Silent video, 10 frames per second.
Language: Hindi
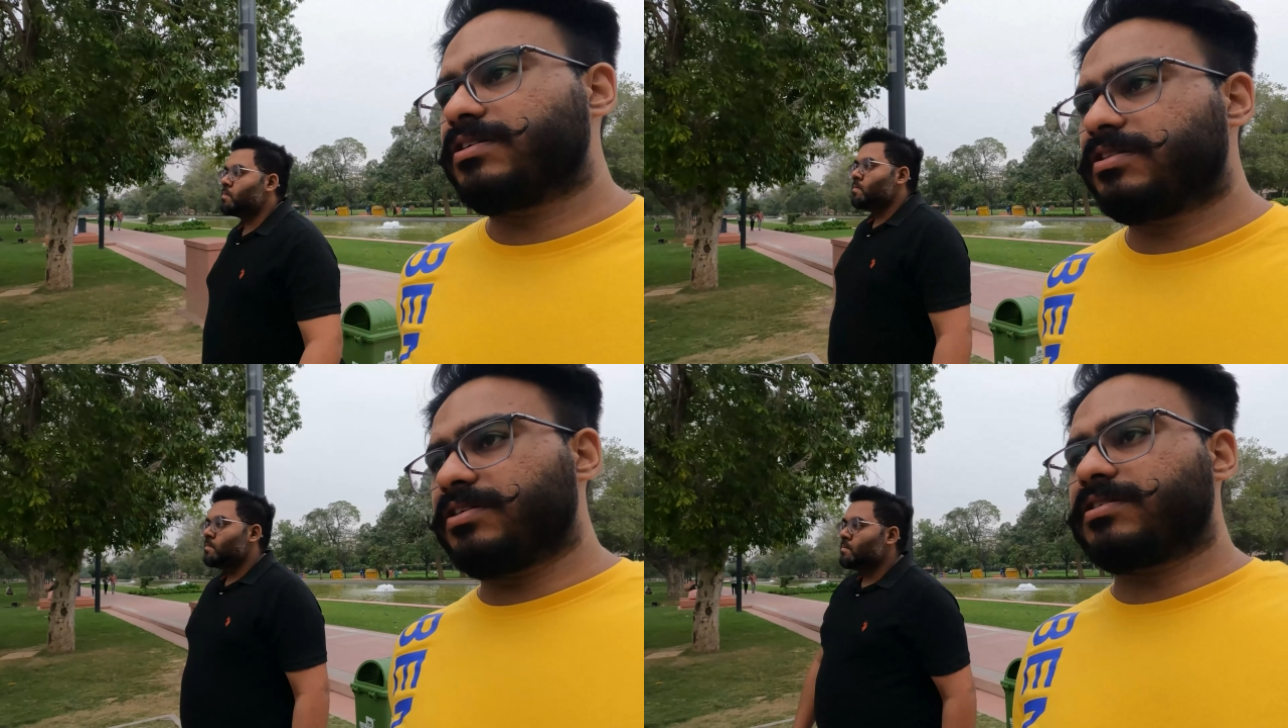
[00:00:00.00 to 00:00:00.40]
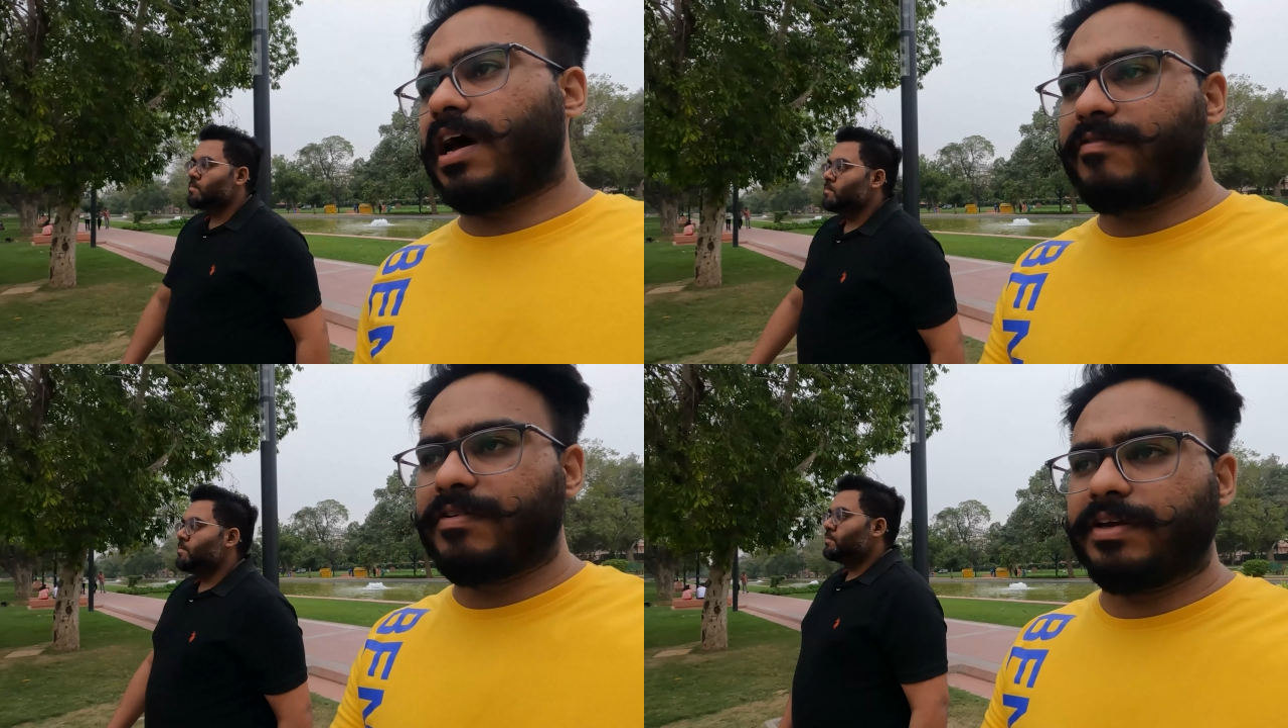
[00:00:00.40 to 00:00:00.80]
जितनी
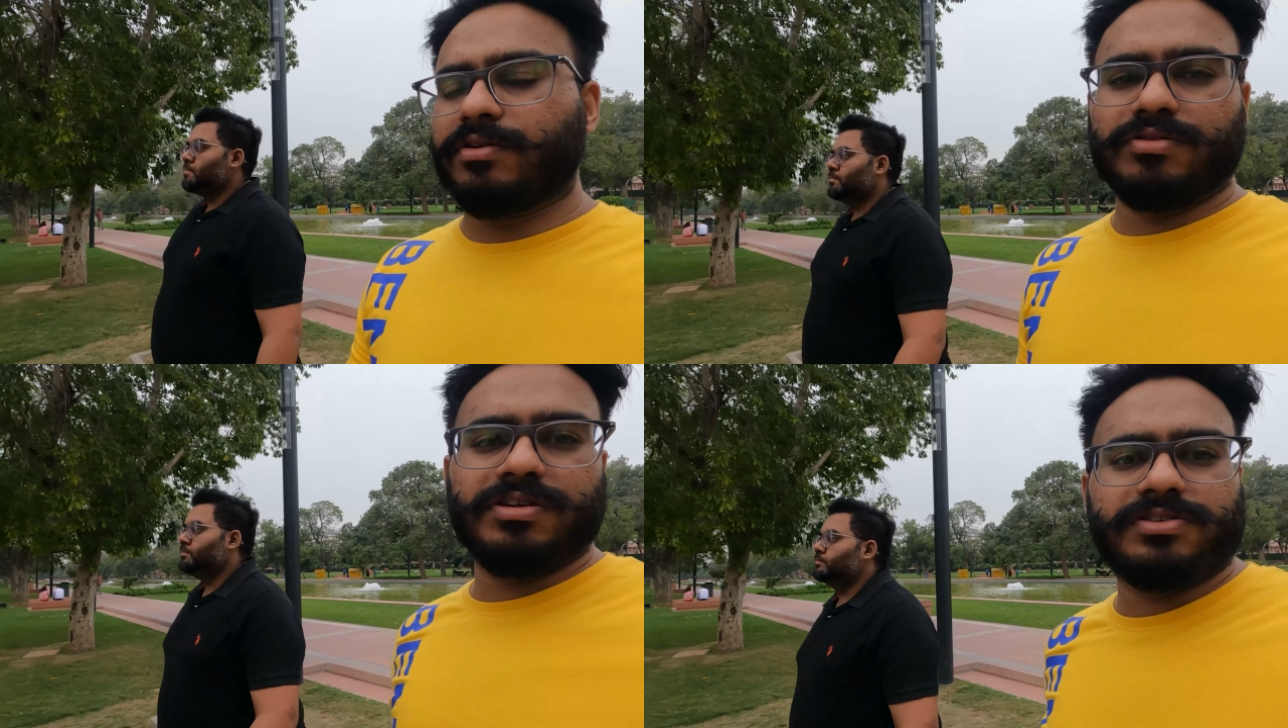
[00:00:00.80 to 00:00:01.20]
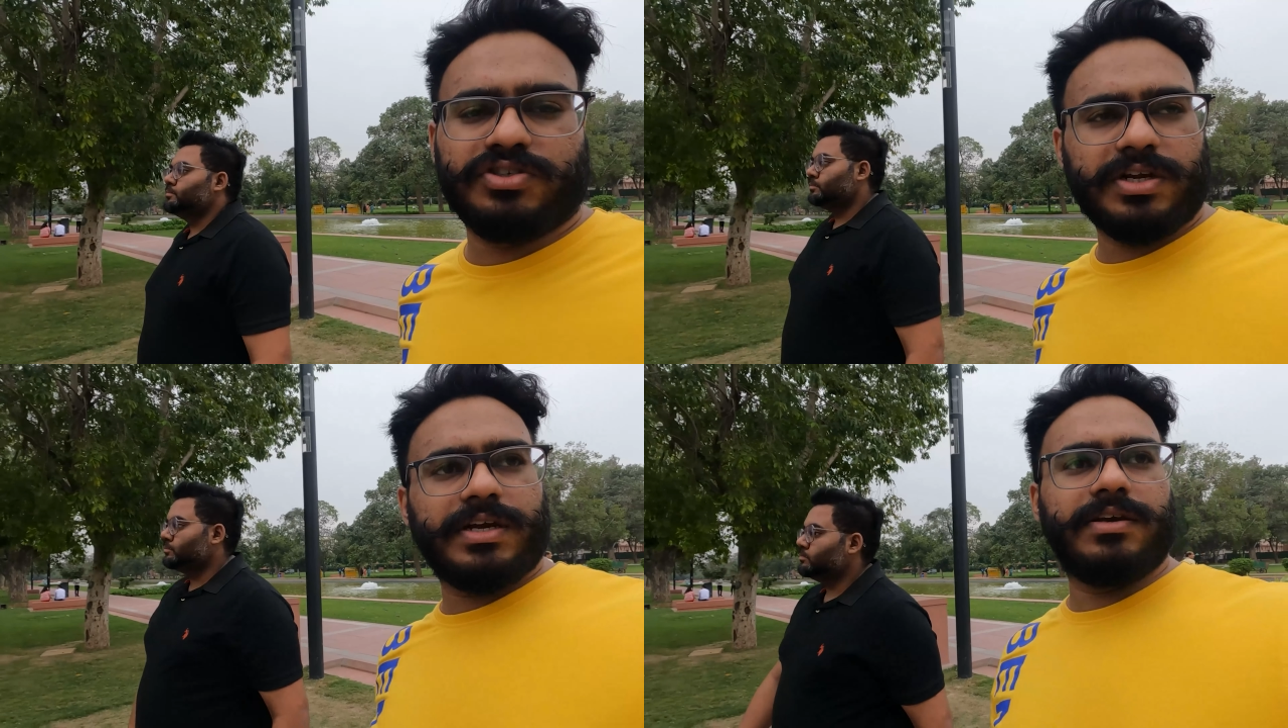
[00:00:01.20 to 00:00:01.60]
साफ़ रहेगी उतनी
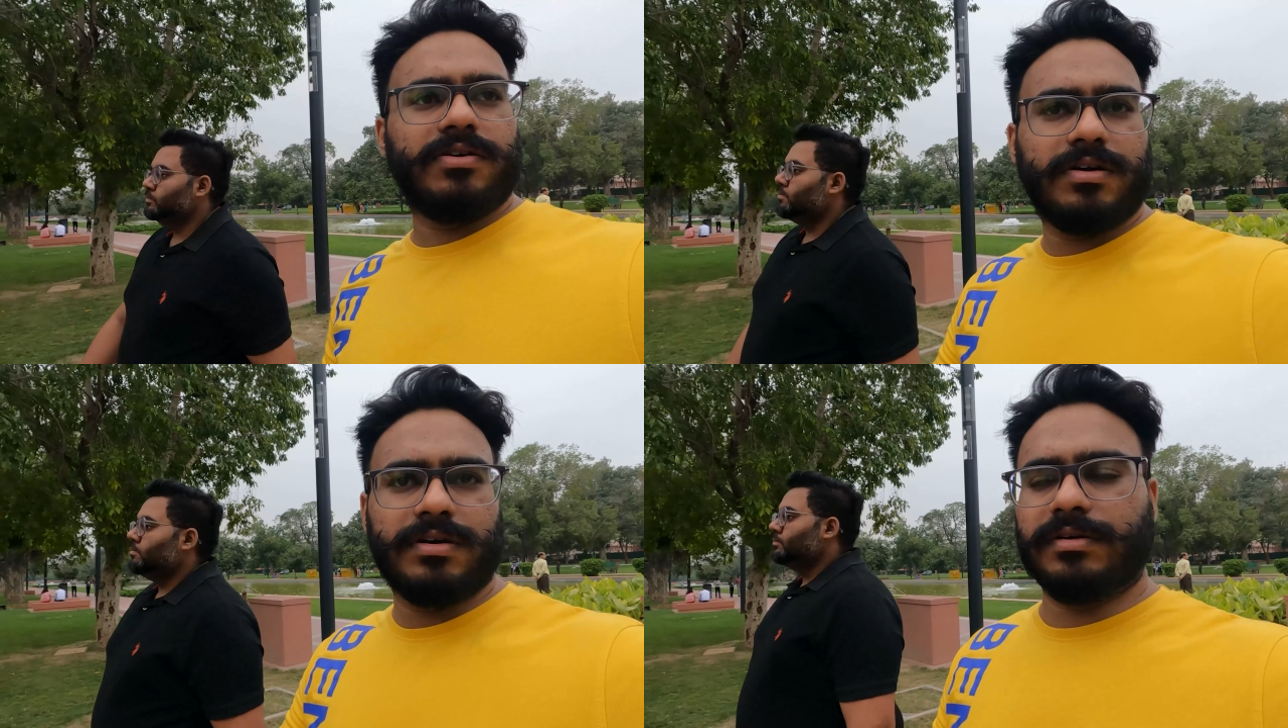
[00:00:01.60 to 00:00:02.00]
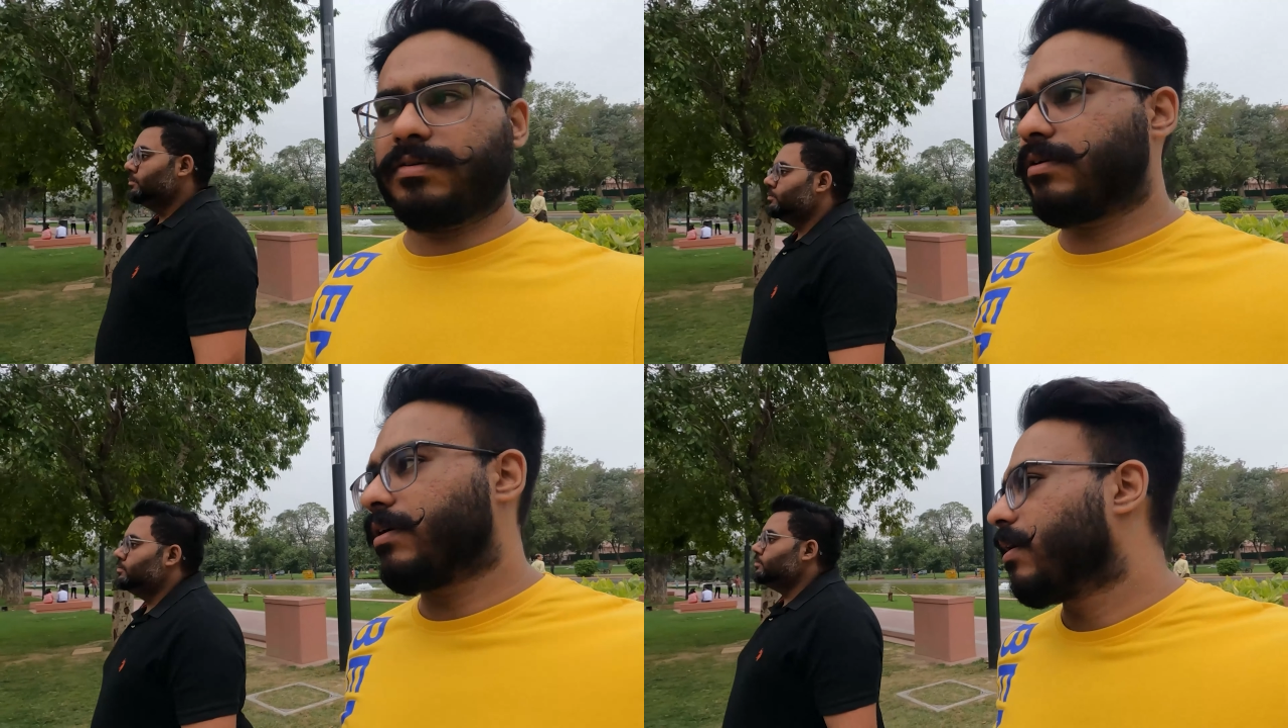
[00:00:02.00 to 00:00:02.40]
अच्छी रहेगी और
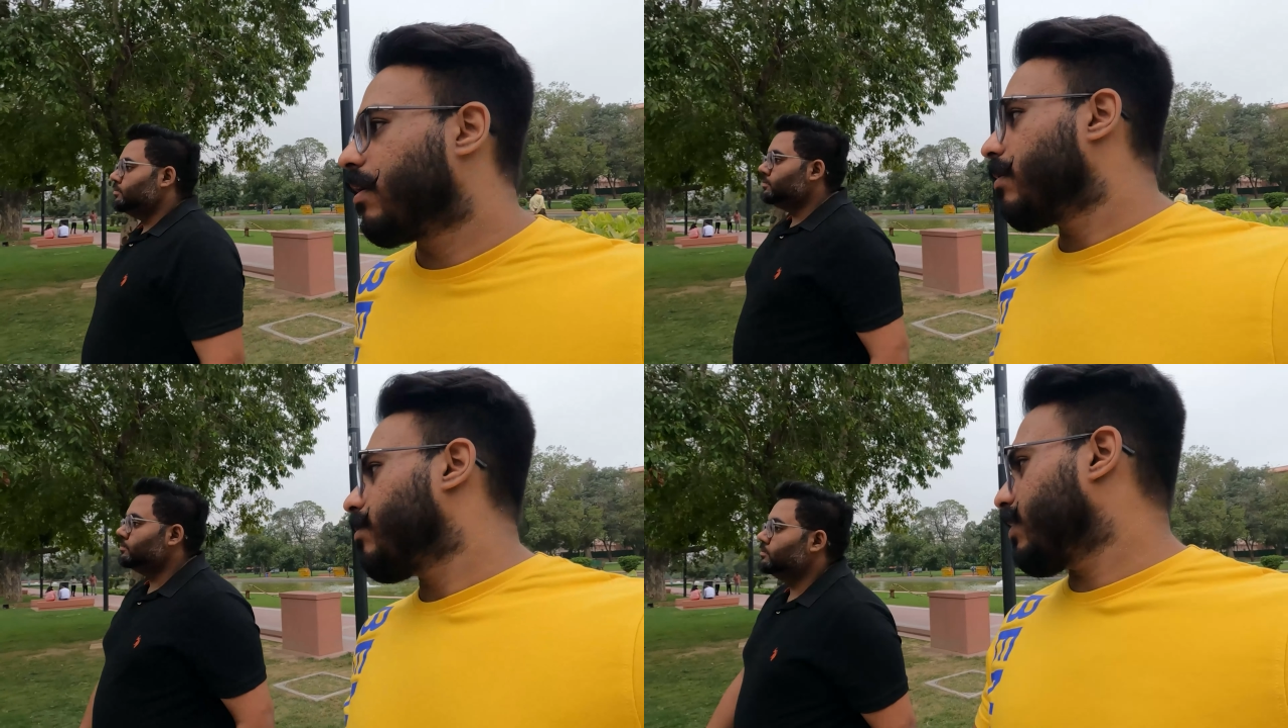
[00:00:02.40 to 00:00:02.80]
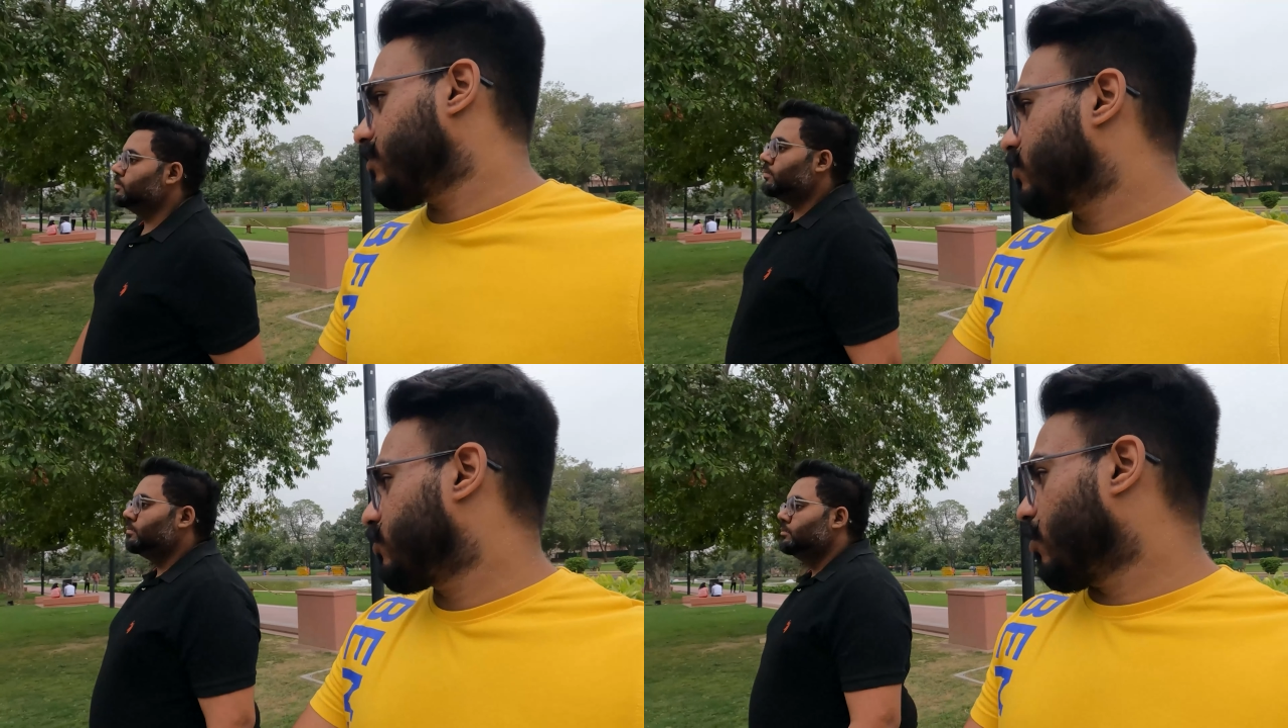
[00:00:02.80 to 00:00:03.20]
फिर
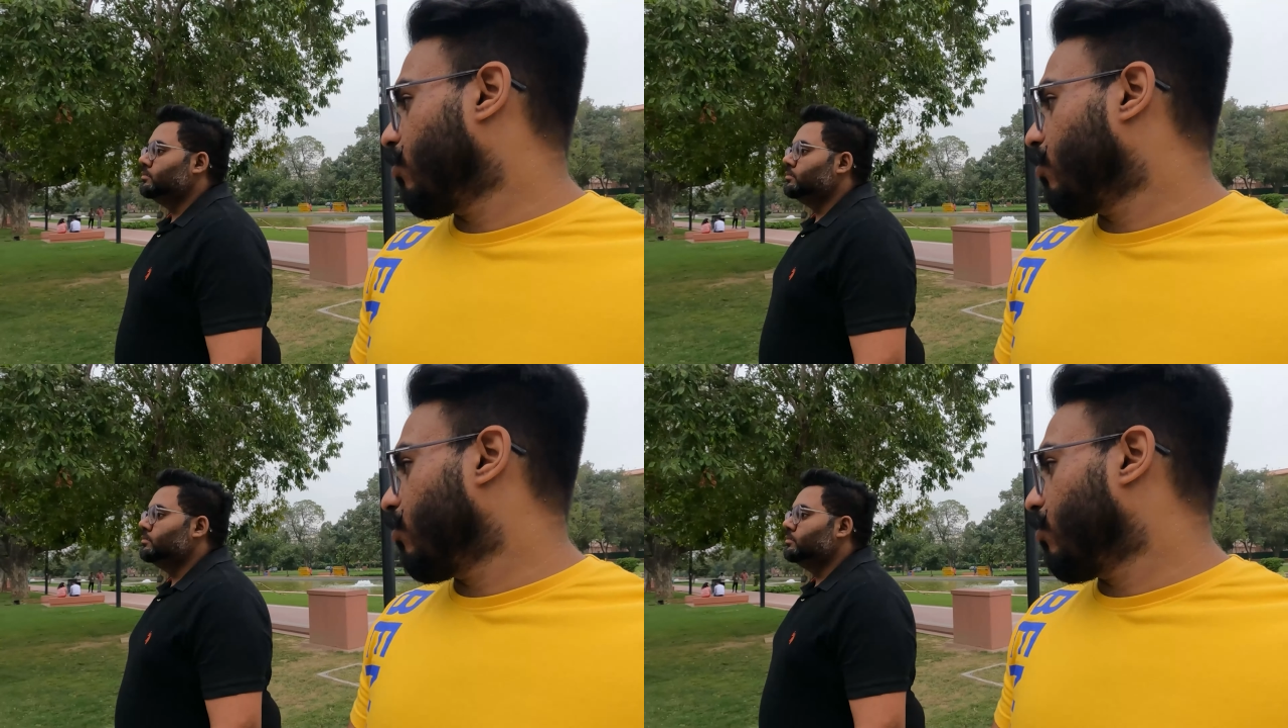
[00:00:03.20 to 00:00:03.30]
अच्छे अच्छे